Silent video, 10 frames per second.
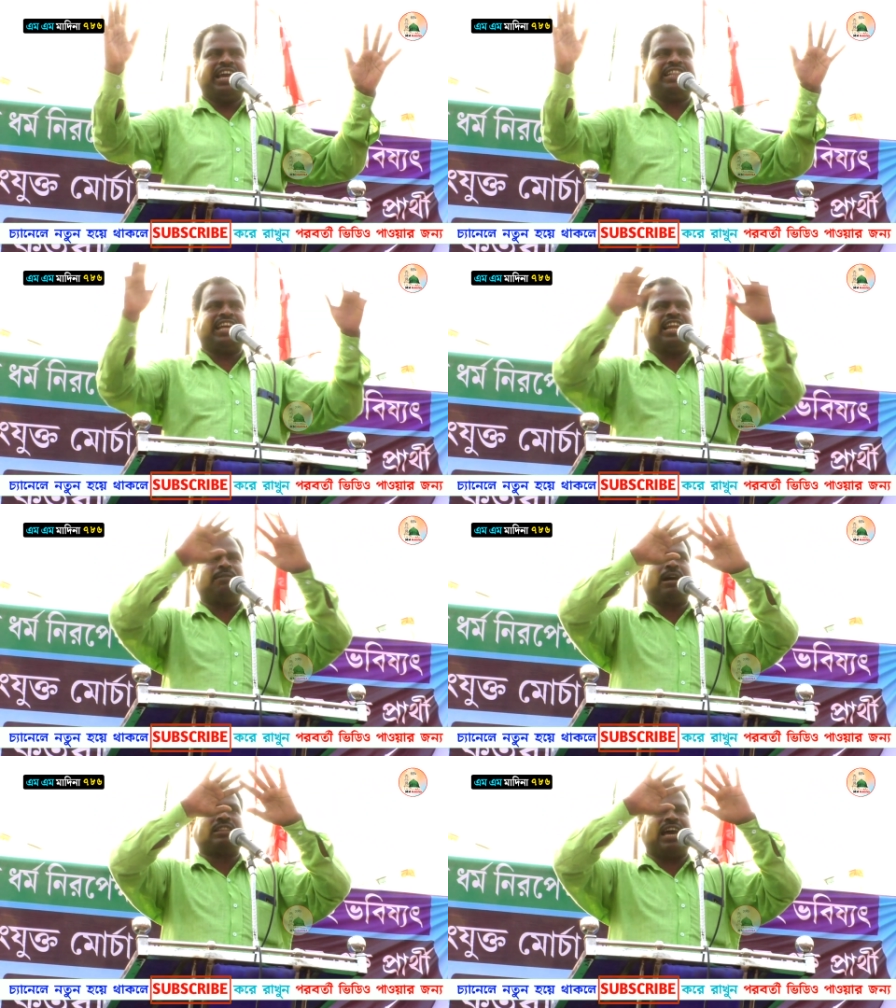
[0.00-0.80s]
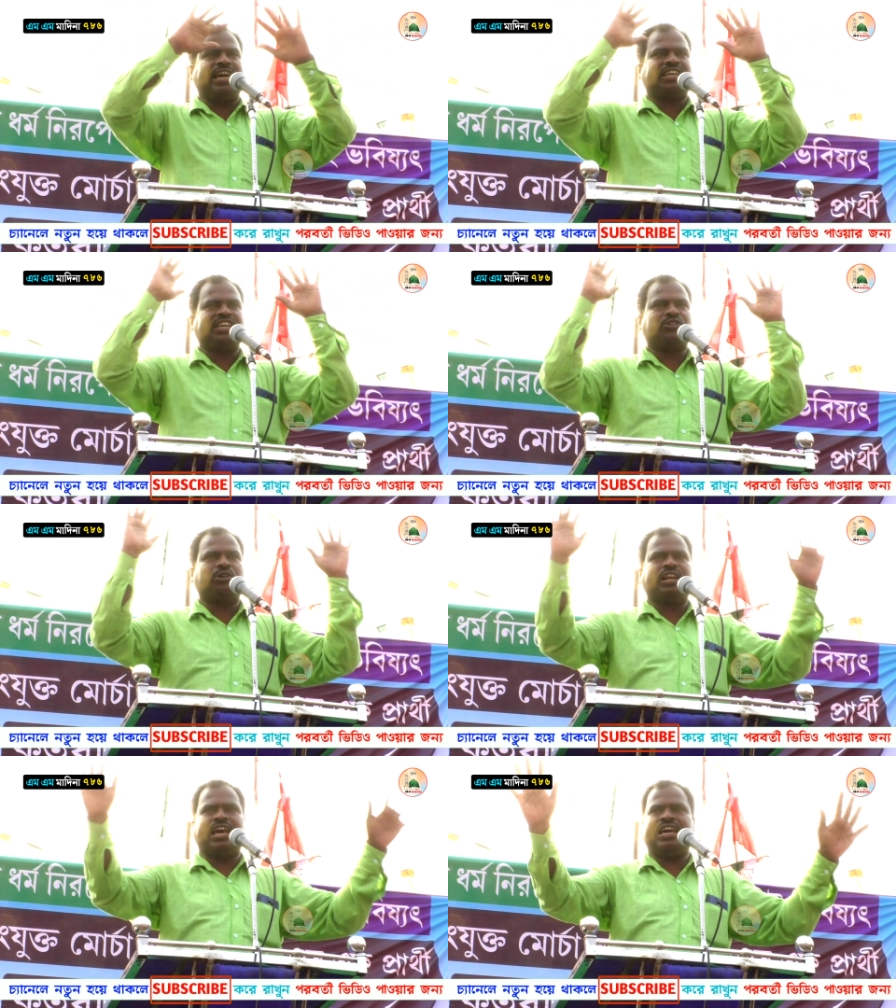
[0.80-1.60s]
এদের মাথায় কিছু
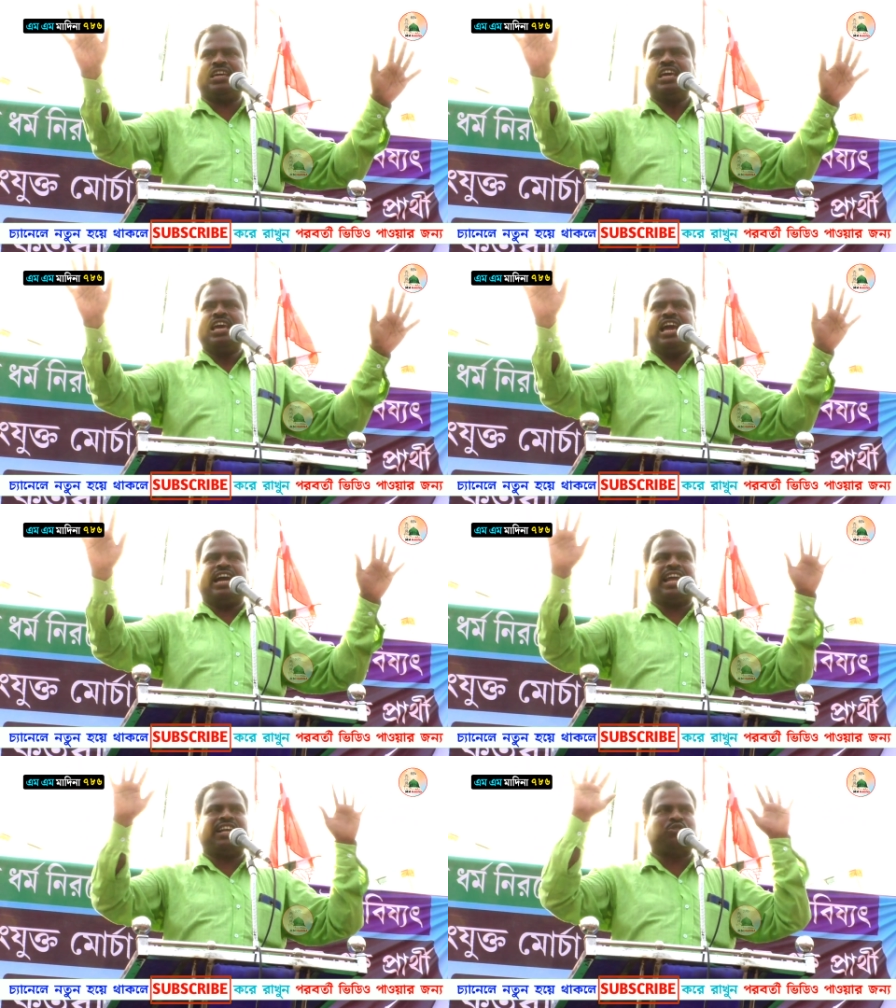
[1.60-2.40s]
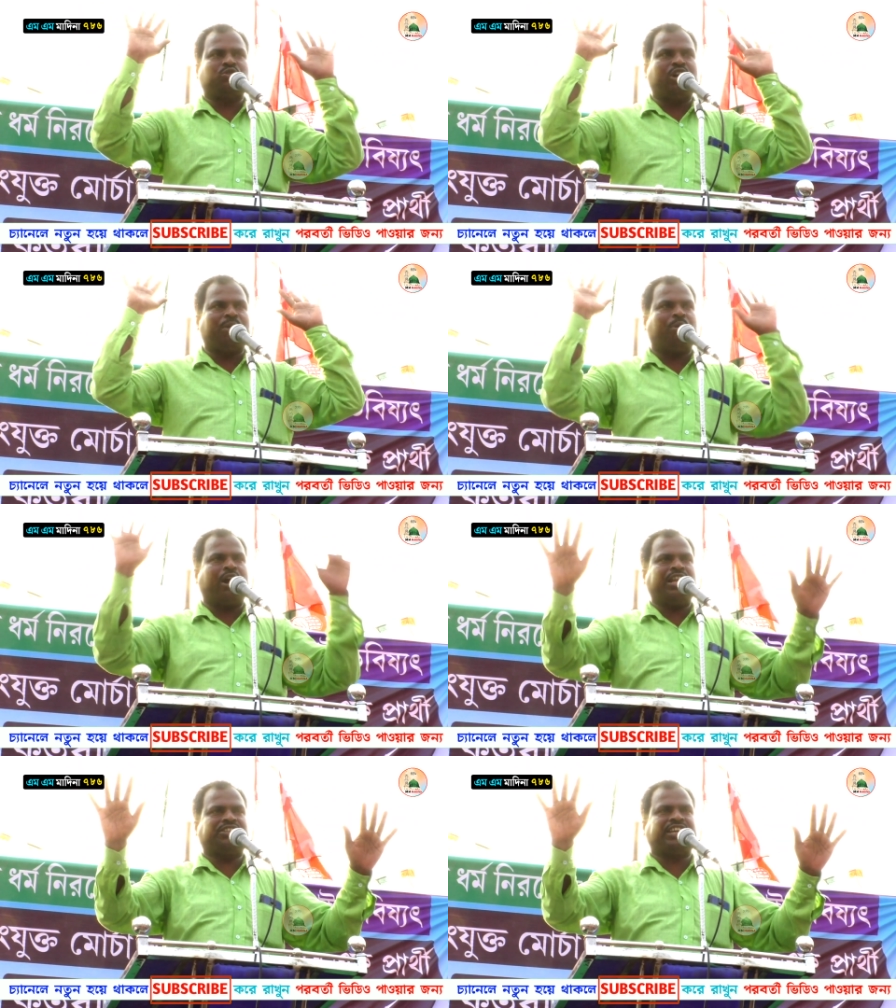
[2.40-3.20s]
নেই এরা শুধু
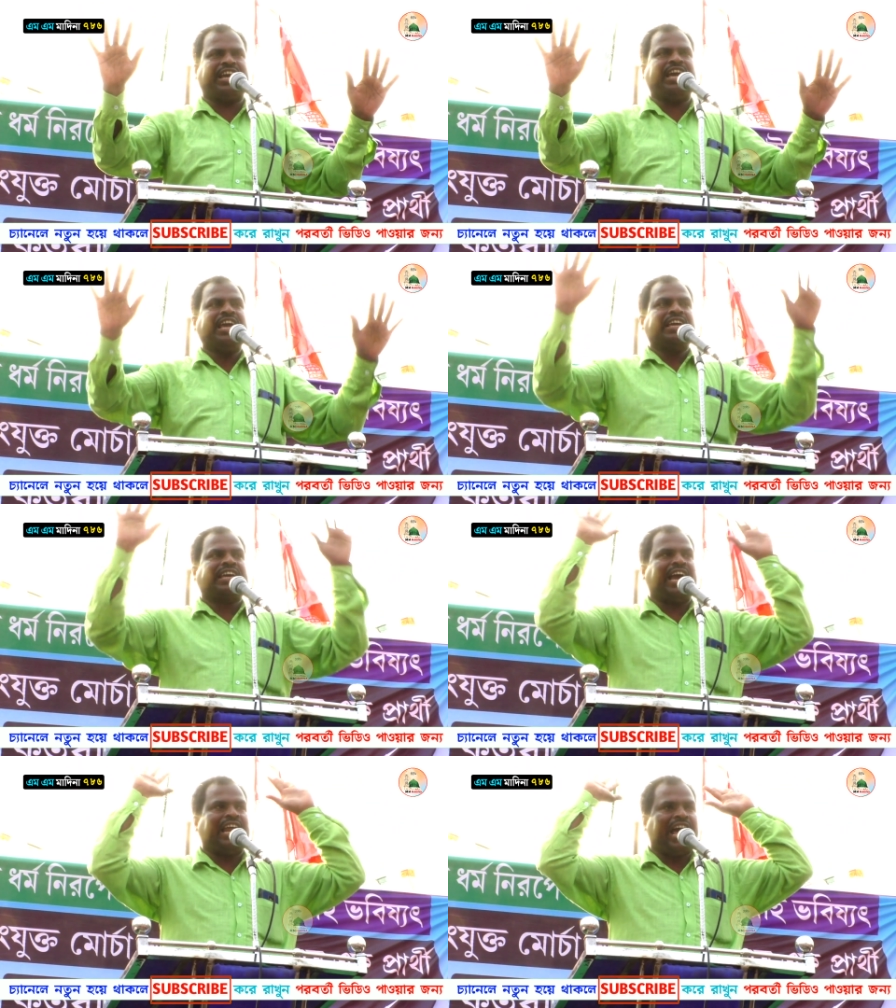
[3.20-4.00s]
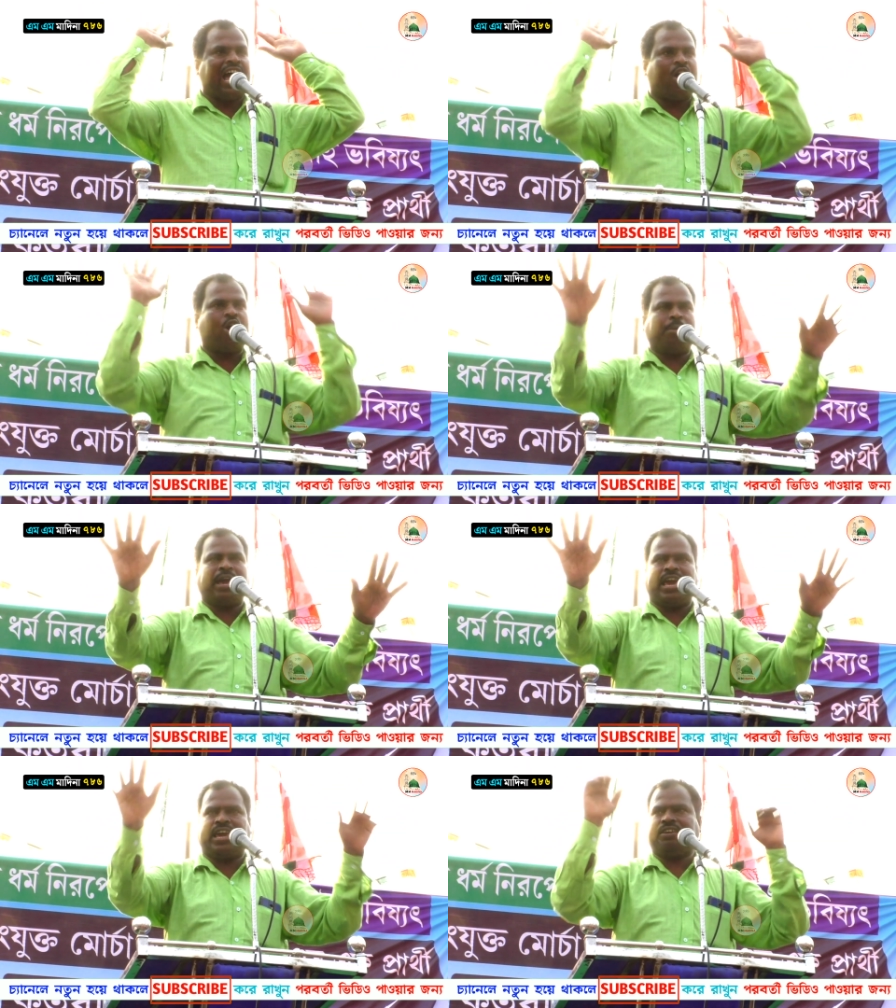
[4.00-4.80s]
বলছে খেলা হবে